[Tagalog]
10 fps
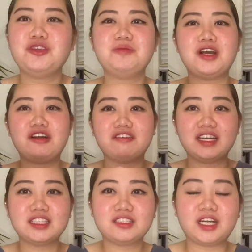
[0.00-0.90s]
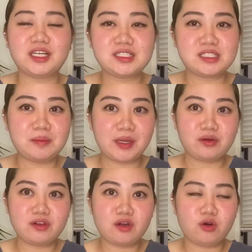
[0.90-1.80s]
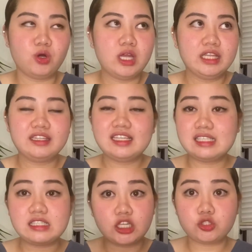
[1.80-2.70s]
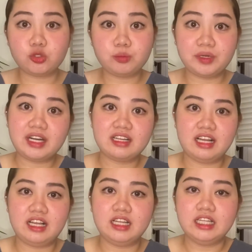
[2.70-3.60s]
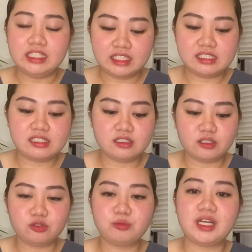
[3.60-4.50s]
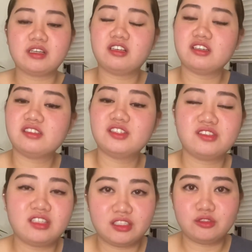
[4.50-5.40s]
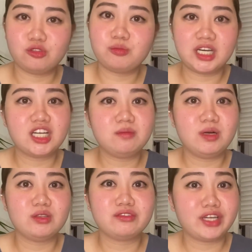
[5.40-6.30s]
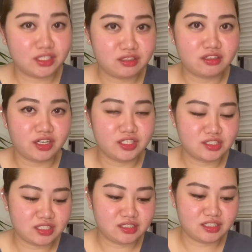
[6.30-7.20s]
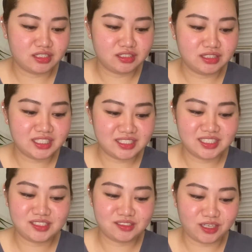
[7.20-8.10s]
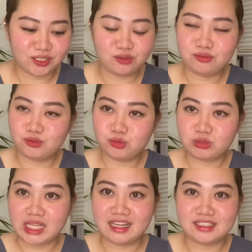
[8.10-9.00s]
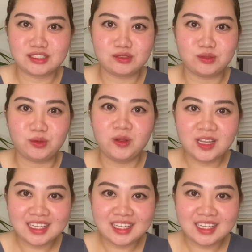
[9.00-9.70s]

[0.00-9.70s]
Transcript: Yung mga credit cards na meron ako. This is not to brag ha. This is not to brag because there's nothing to brag about credit cards kasi this is card of utangs, no?